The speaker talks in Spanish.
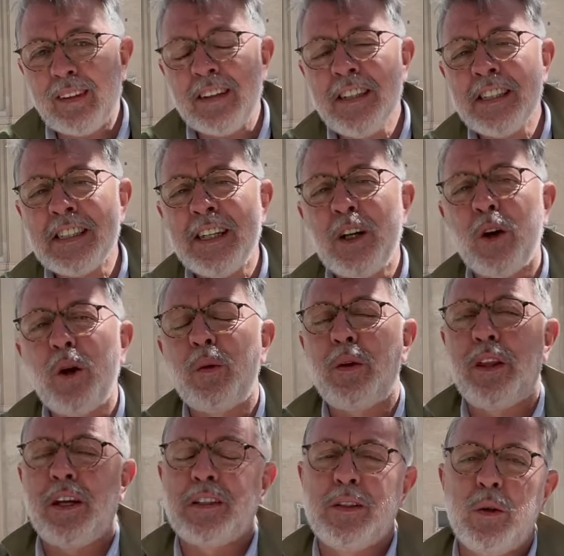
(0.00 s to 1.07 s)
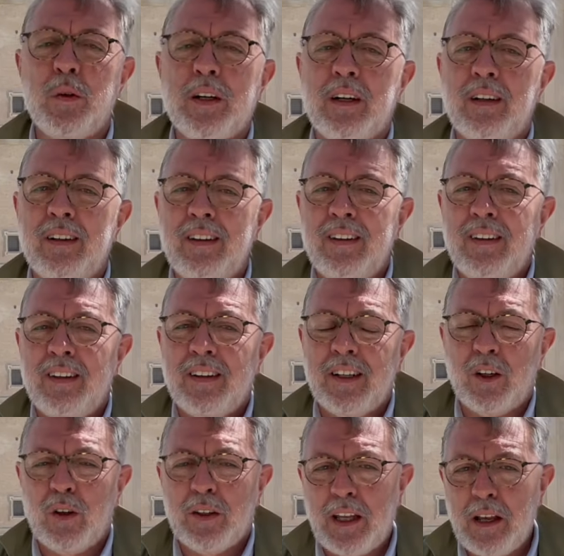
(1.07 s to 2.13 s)
Y es que no lo olvides nunca.
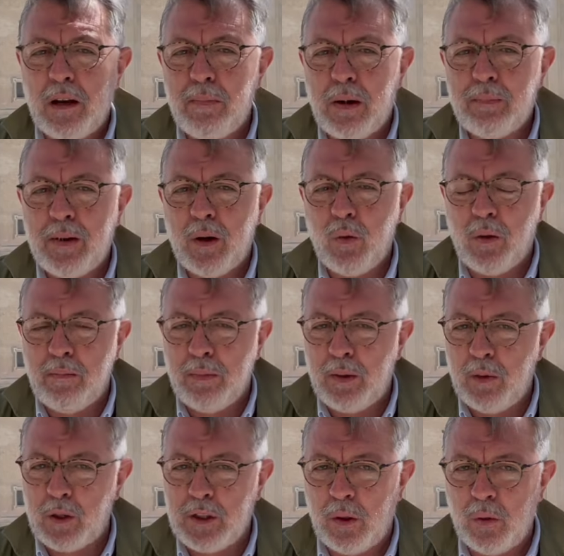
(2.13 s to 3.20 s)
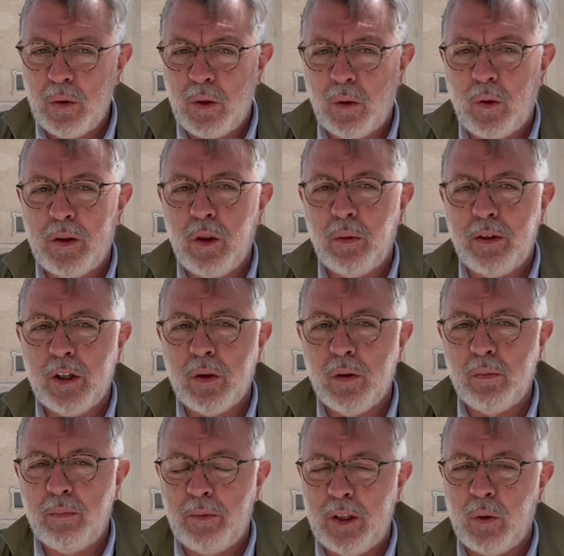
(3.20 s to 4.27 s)
Recordad al Papa Juan Pablo II cuando
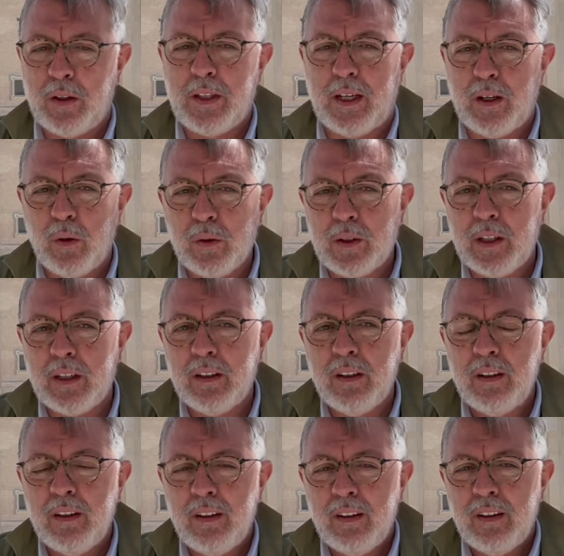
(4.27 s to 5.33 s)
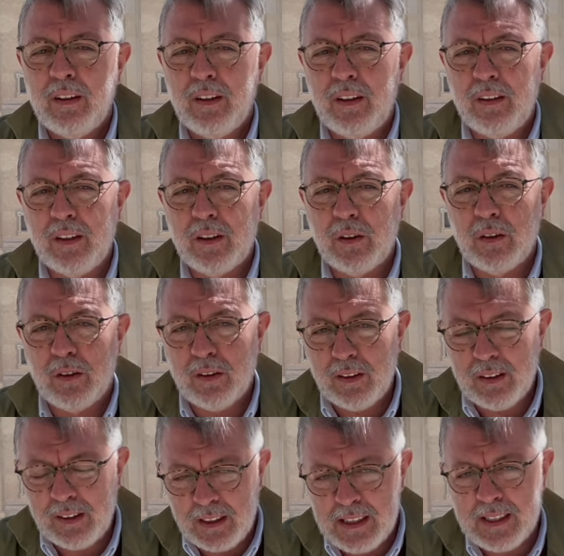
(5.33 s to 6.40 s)
vino a Zaragoza y dijo,
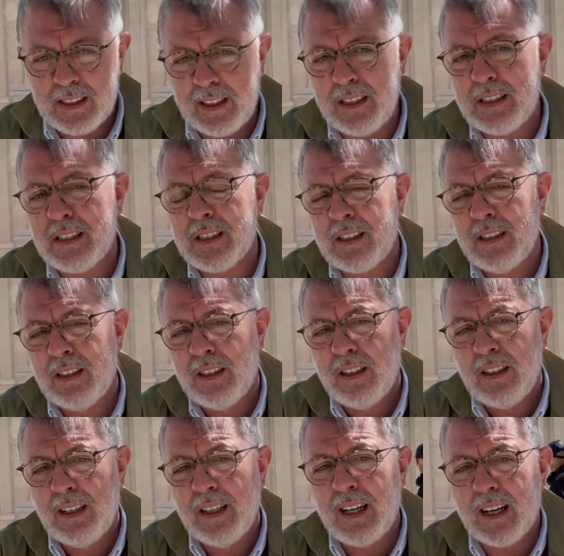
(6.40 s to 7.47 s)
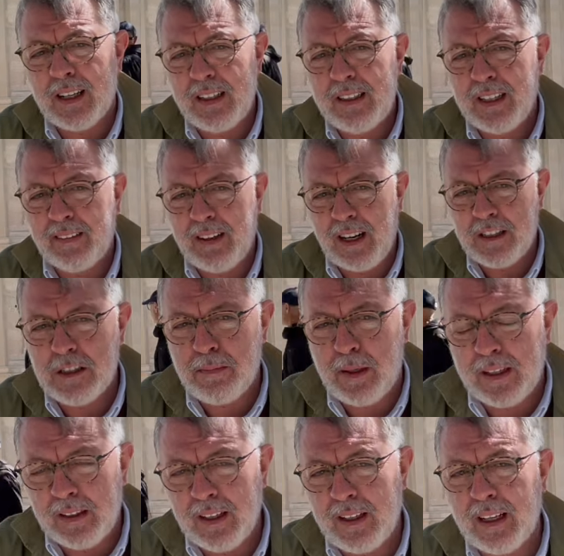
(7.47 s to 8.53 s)
esta es la reina de la
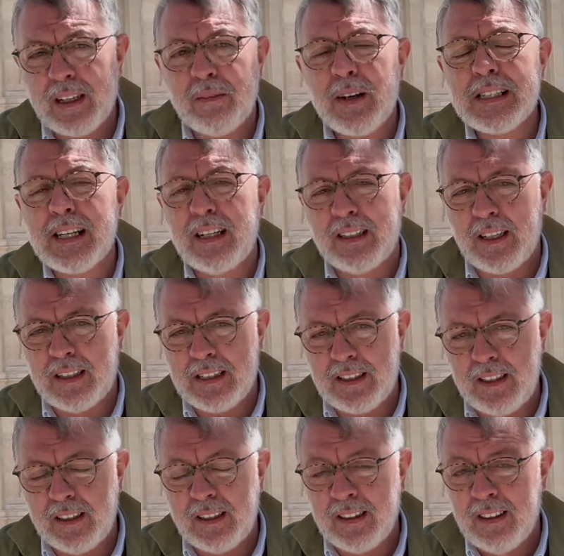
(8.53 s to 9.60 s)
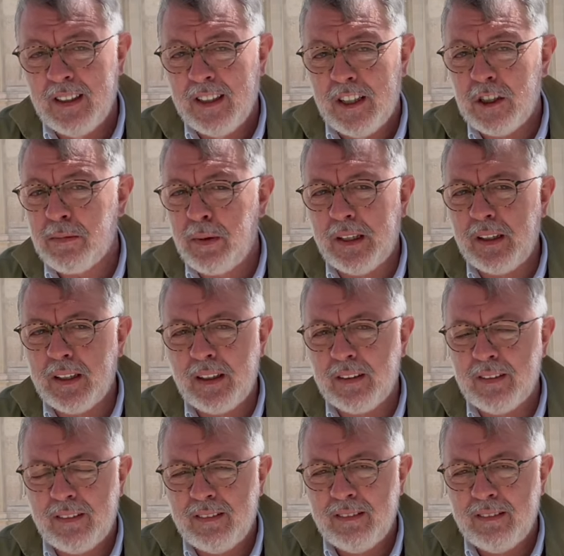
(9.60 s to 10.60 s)
hispanidad, la que más altares tiene. Hispanidad.